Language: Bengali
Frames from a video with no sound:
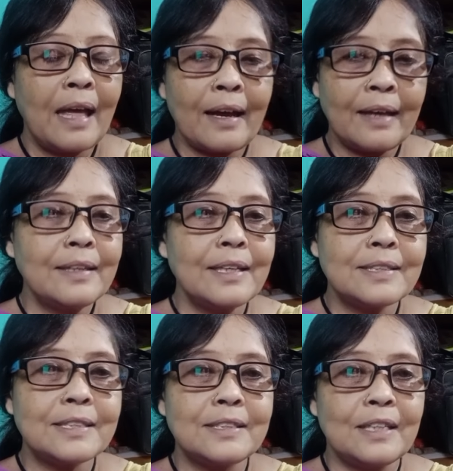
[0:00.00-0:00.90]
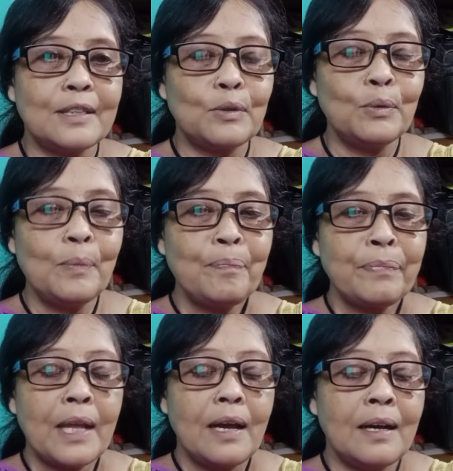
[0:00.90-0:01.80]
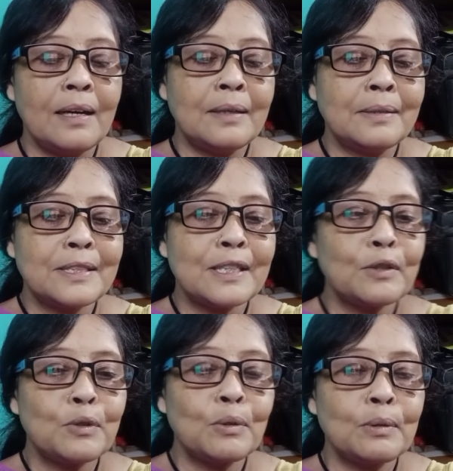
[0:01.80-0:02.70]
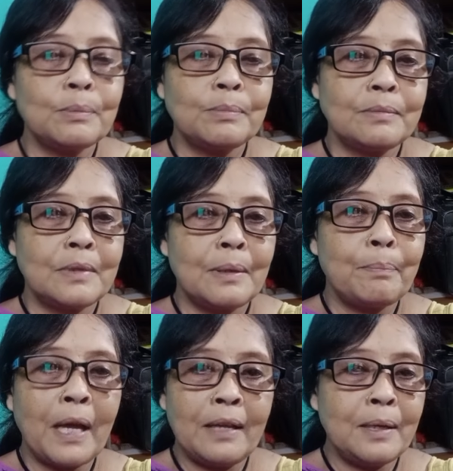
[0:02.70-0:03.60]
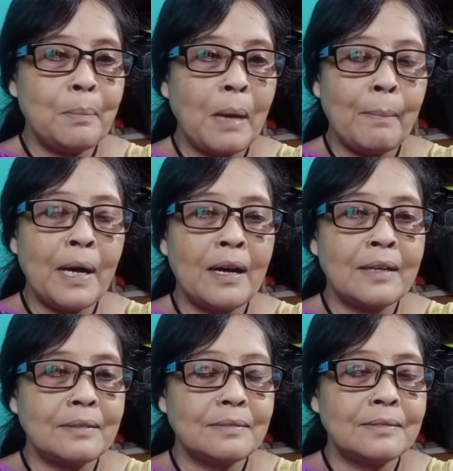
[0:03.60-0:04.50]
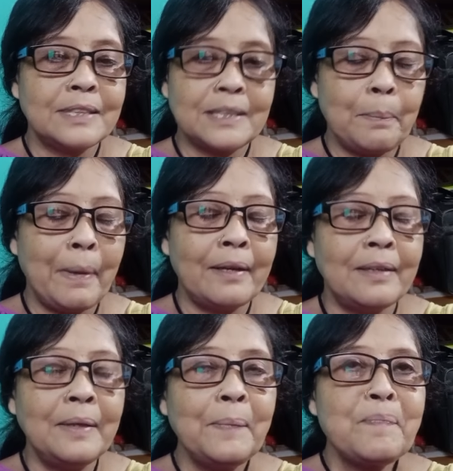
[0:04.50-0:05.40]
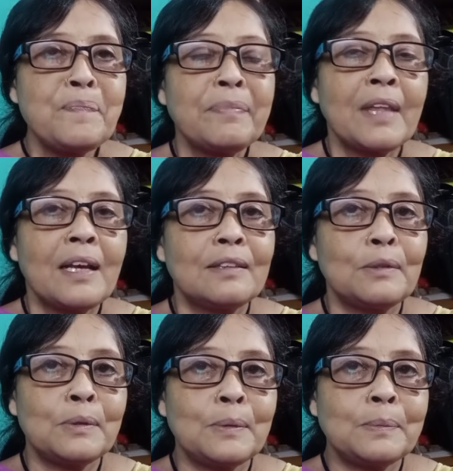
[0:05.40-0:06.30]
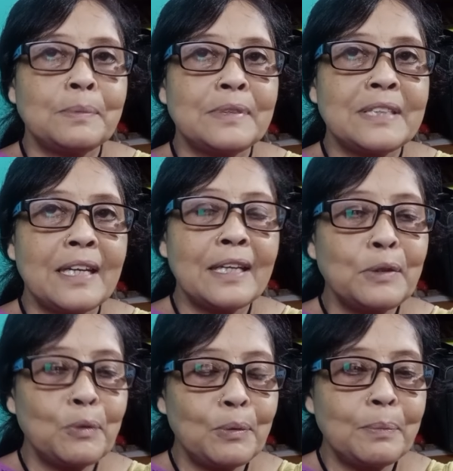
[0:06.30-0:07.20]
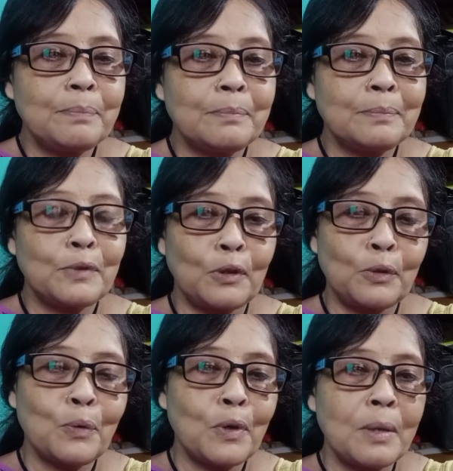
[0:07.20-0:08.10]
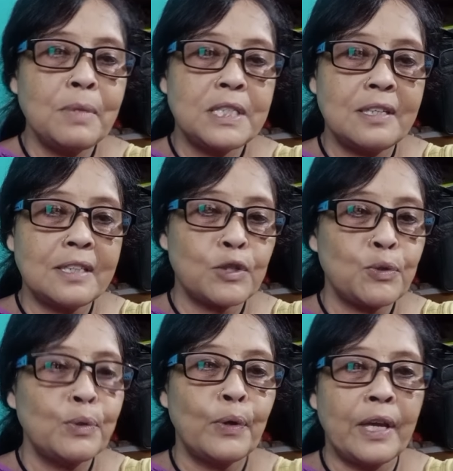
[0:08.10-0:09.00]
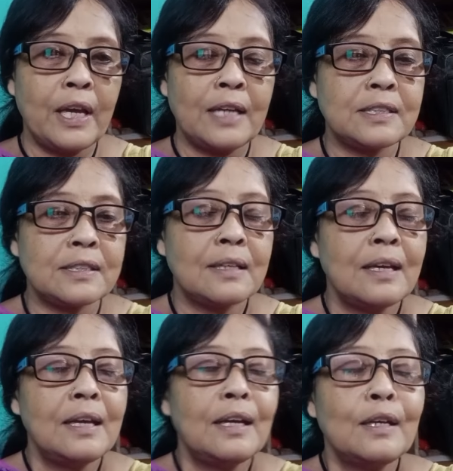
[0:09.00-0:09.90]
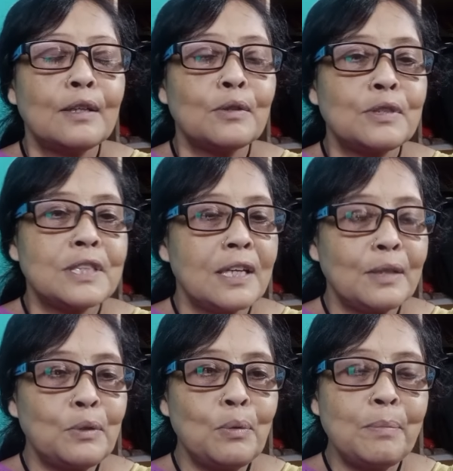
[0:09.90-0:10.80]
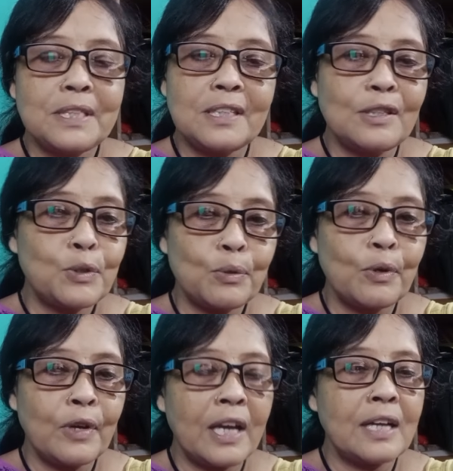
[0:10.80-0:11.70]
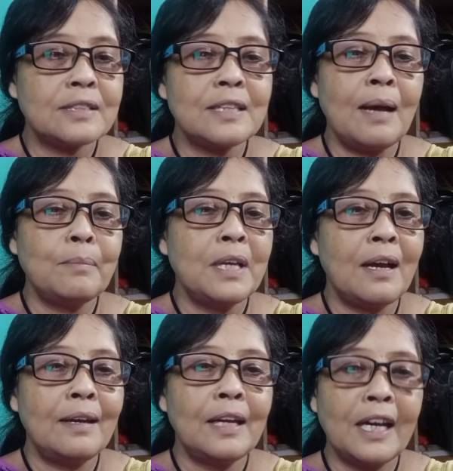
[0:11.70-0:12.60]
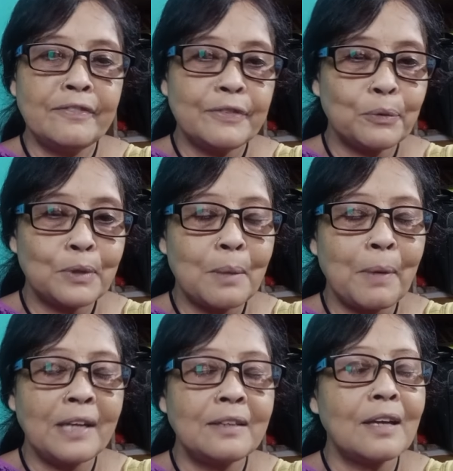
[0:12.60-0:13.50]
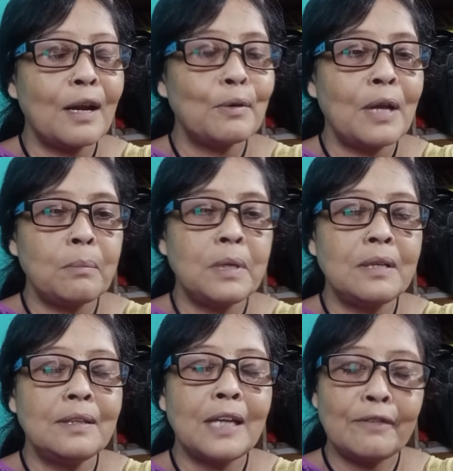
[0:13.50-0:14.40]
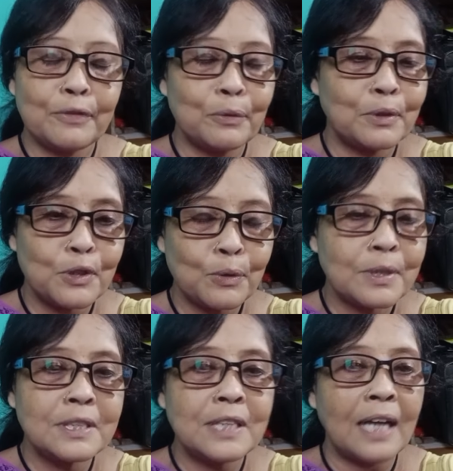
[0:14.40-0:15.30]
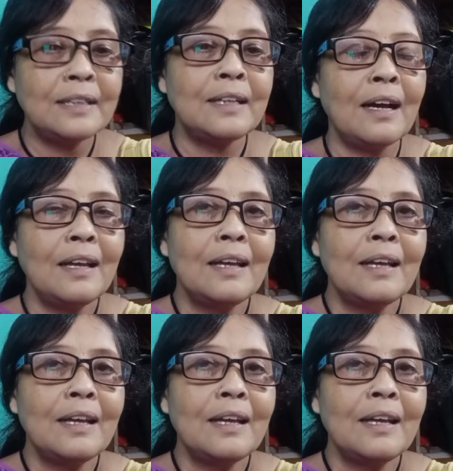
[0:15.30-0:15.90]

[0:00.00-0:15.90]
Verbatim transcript: একাই গেছি যেহেতু সেহেতু পায়েলের বাবার যেতে পারেনি তো সেহেতু ততক্ষণে মিছিলটা শুরু হয়ে গেছে তো যেহেতু মিছিল শুরু হয়ে গেছে আমি আর লাইভ করতে পারিনি কারণ আমি লাইভ করতে সত্যি জানি না